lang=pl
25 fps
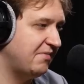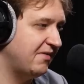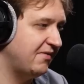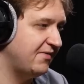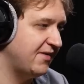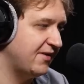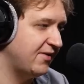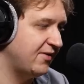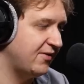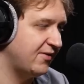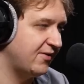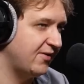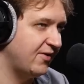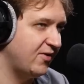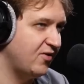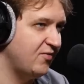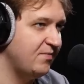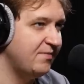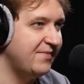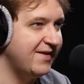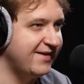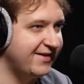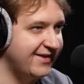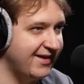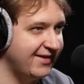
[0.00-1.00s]
pewnego rodzaju
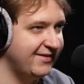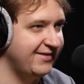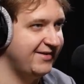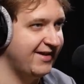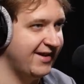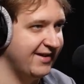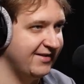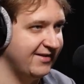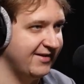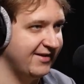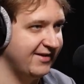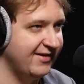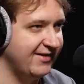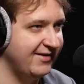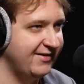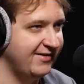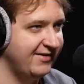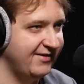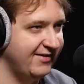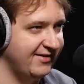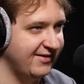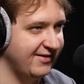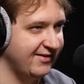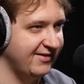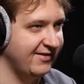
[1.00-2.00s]
metadane,
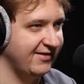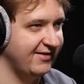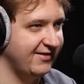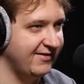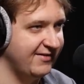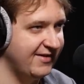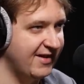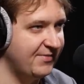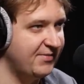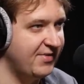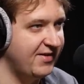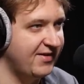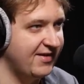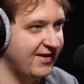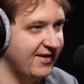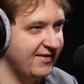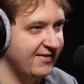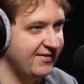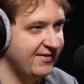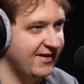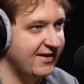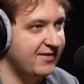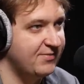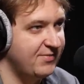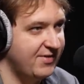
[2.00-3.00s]
e, napisa,
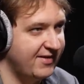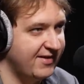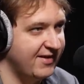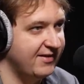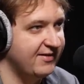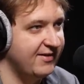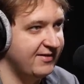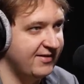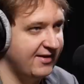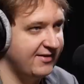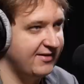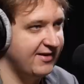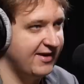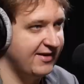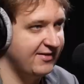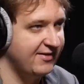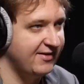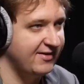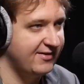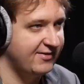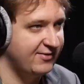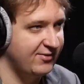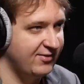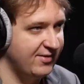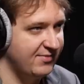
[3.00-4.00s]
nadpisane na
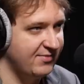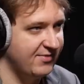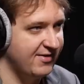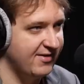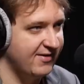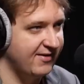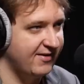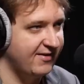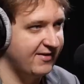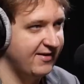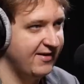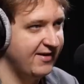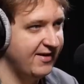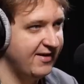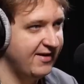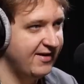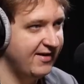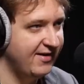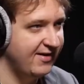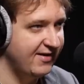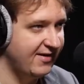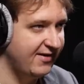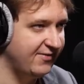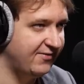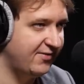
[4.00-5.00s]
danych, którymi jest
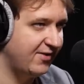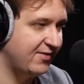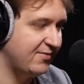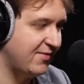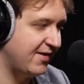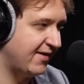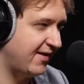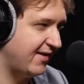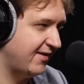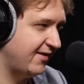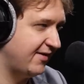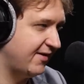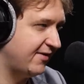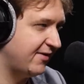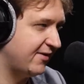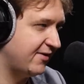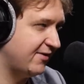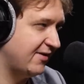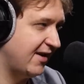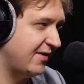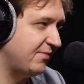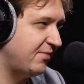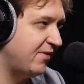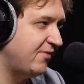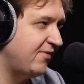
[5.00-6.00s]
informacja
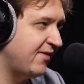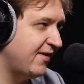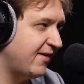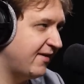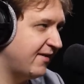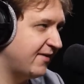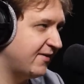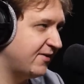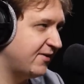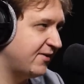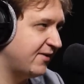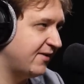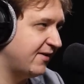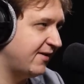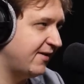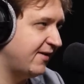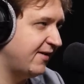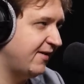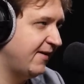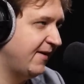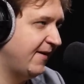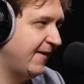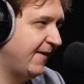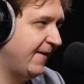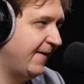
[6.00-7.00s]
genetyczna. A powiedz,
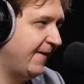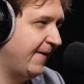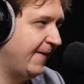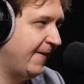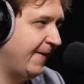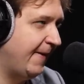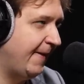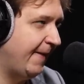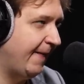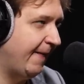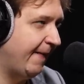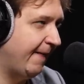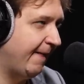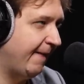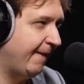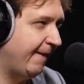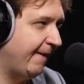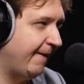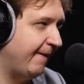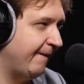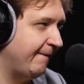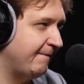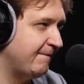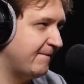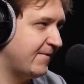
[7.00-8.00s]
czy
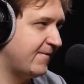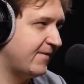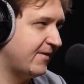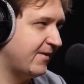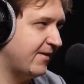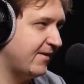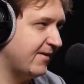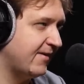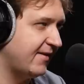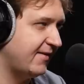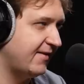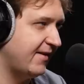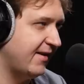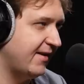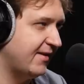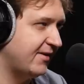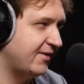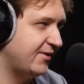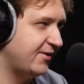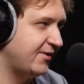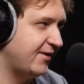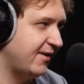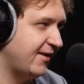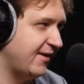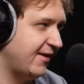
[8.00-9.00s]
e, to jest tak,
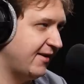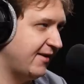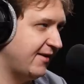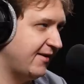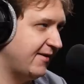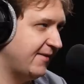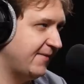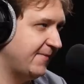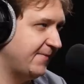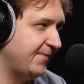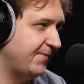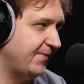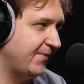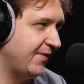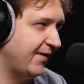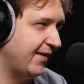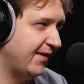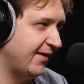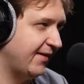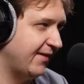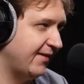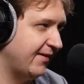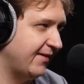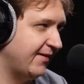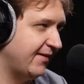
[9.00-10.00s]
że
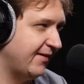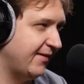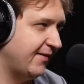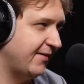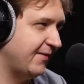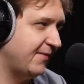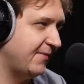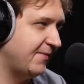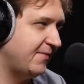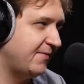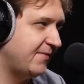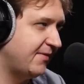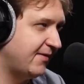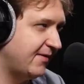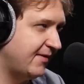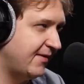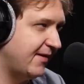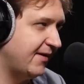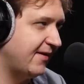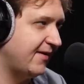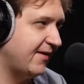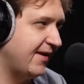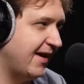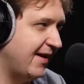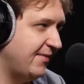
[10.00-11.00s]

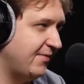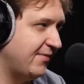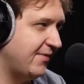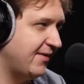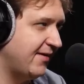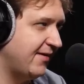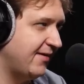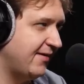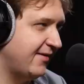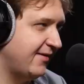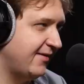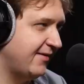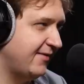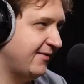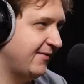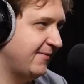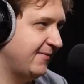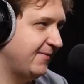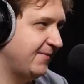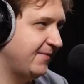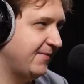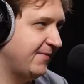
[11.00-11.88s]
te same